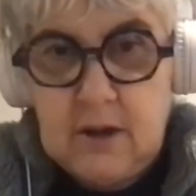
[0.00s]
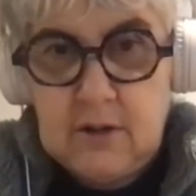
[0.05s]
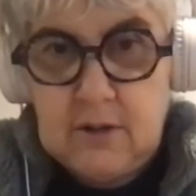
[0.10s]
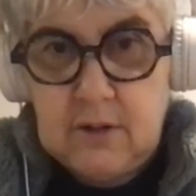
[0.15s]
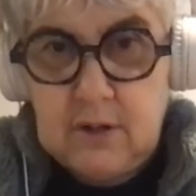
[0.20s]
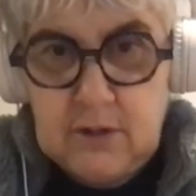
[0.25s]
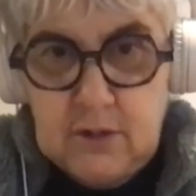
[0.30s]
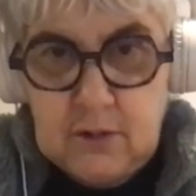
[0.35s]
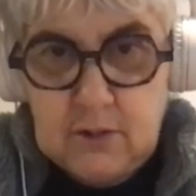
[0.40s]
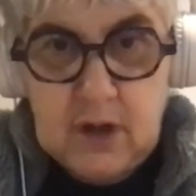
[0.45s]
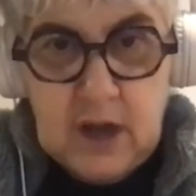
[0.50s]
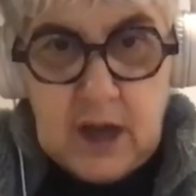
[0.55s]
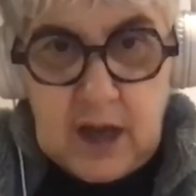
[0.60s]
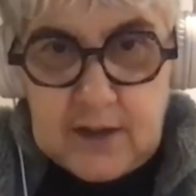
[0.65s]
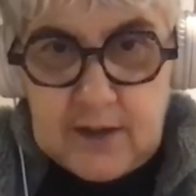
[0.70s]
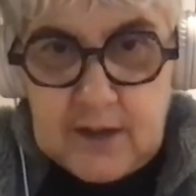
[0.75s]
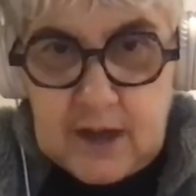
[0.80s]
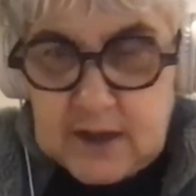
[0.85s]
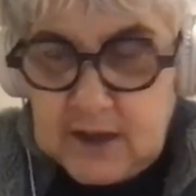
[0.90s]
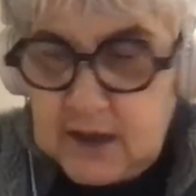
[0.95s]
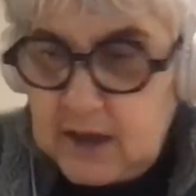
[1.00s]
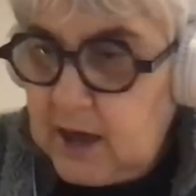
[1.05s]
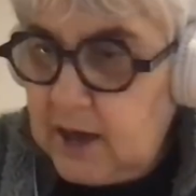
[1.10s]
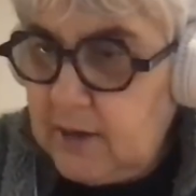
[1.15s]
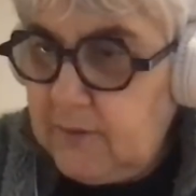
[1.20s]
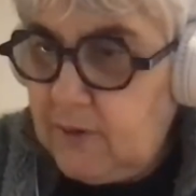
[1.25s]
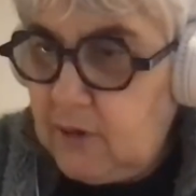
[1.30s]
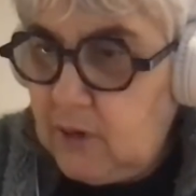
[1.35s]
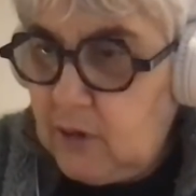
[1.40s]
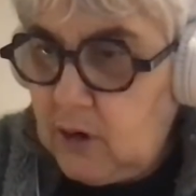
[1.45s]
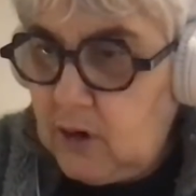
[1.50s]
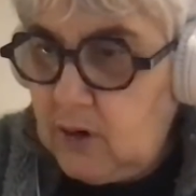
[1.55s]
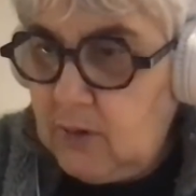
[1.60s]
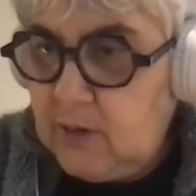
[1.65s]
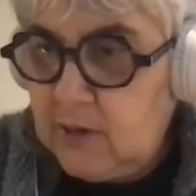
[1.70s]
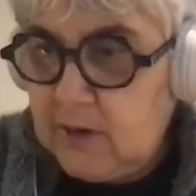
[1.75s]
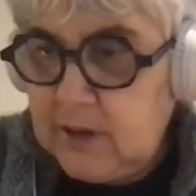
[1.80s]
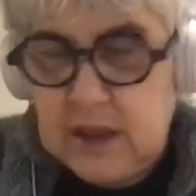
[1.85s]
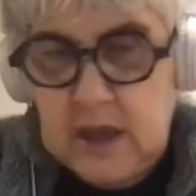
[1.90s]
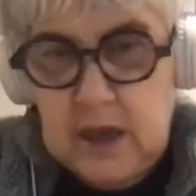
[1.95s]
Euh, donc Anne Radcliffe,
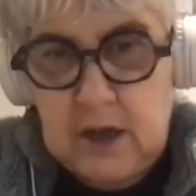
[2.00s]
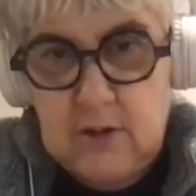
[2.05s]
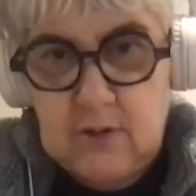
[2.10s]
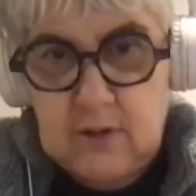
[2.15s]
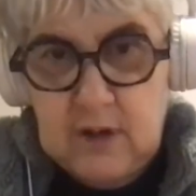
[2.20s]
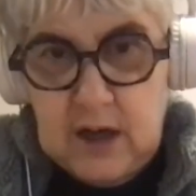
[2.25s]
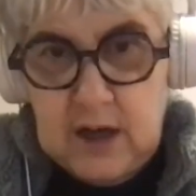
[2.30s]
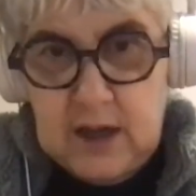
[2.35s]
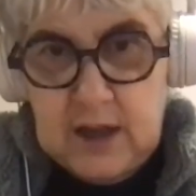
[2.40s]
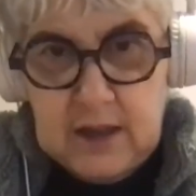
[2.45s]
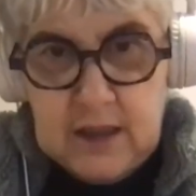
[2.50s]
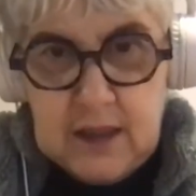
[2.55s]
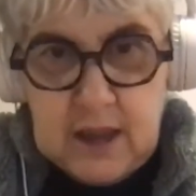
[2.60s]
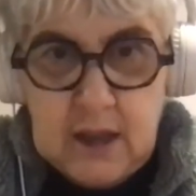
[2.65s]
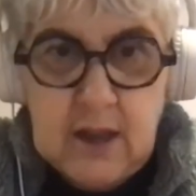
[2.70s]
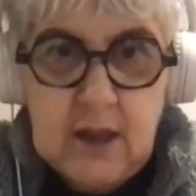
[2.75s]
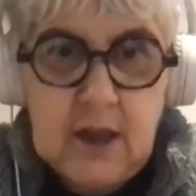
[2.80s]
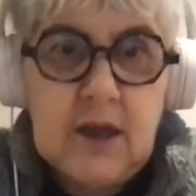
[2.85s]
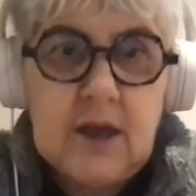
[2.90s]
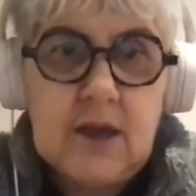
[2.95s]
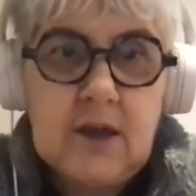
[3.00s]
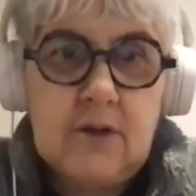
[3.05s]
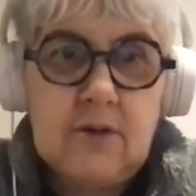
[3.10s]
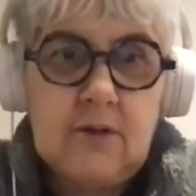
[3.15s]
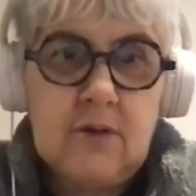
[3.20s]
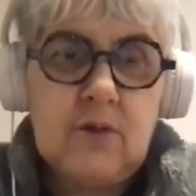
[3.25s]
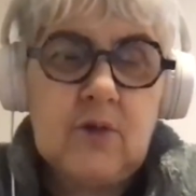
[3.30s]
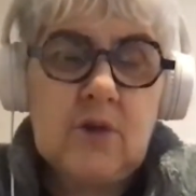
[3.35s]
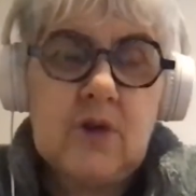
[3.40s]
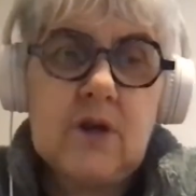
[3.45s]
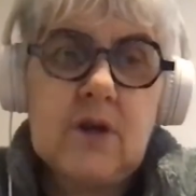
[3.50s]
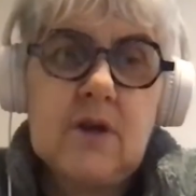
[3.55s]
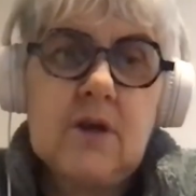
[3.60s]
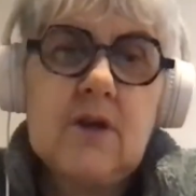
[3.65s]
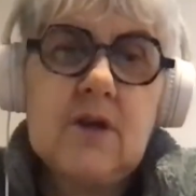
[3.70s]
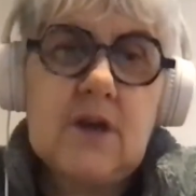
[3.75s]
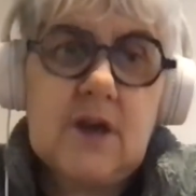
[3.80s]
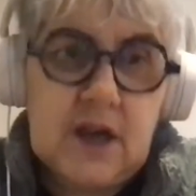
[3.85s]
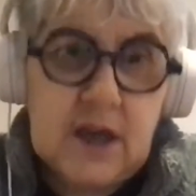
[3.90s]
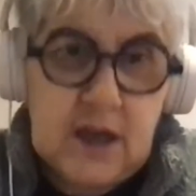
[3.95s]
romancière anglaise, euh,
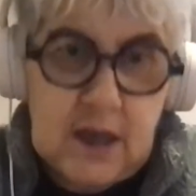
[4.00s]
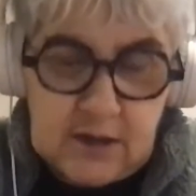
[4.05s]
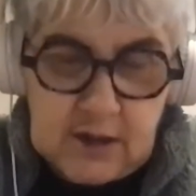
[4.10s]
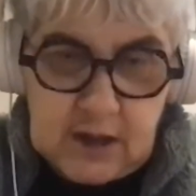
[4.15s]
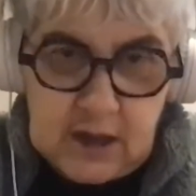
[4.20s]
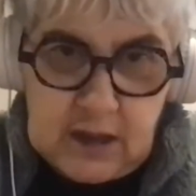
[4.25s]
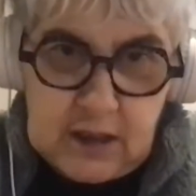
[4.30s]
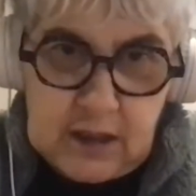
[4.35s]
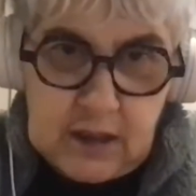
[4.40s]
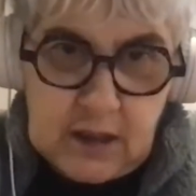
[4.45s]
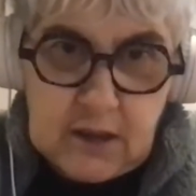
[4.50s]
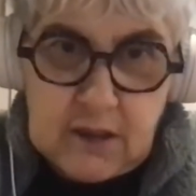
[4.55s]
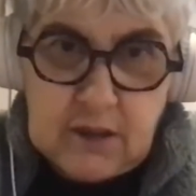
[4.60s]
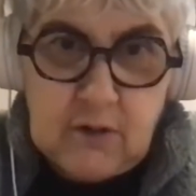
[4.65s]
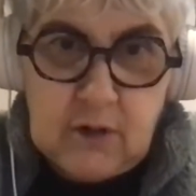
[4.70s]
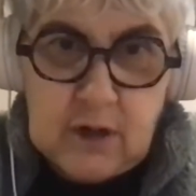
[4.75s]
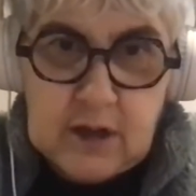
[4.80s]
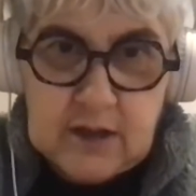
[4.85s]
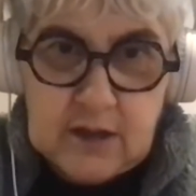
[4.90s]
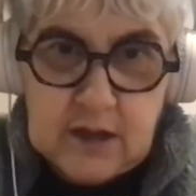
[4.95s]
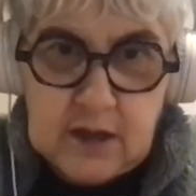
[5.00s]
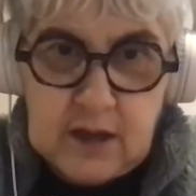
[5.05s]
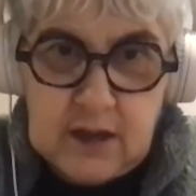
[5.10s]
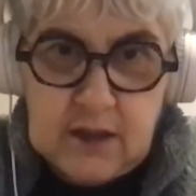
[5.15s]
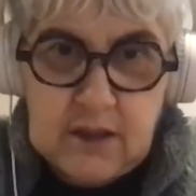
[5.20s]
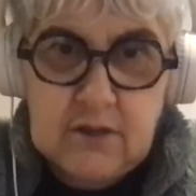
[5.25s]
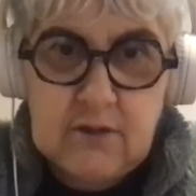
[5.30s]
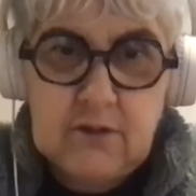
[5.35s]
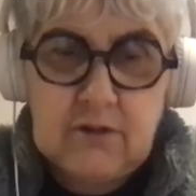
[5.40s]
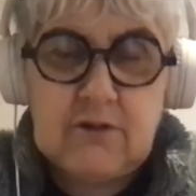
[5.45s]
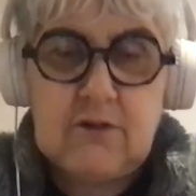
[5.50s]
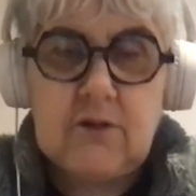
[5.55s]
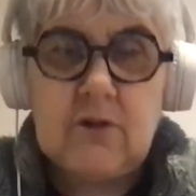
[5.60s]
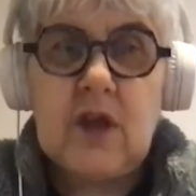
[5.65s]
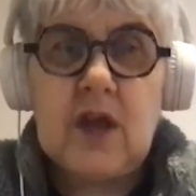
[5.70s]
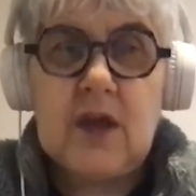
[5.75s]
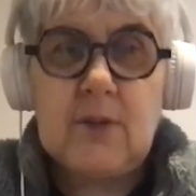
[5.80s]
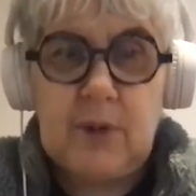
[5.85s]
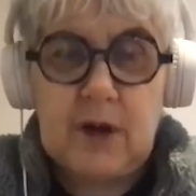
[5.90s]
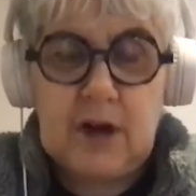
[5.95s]
créatrice et instauratrice de ce
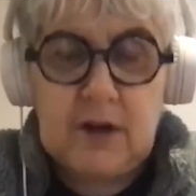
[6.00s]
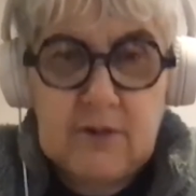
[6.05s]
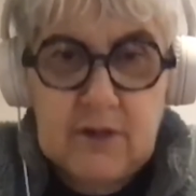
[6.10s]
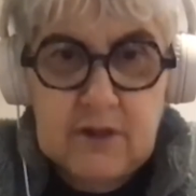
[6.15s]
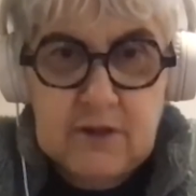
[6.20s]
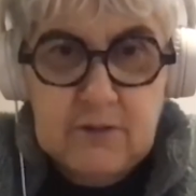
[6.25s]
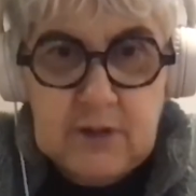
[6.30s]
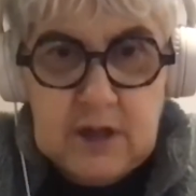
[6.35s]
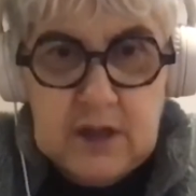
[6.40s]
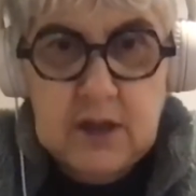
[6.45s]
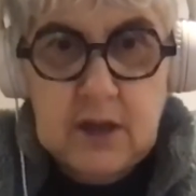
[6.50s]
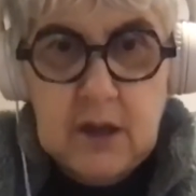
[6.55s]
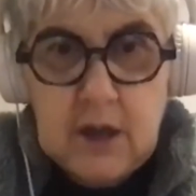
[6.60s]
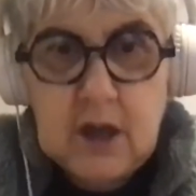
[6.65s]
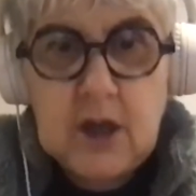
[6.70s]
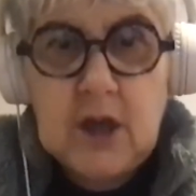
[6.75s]
qu'on a appelé ensuite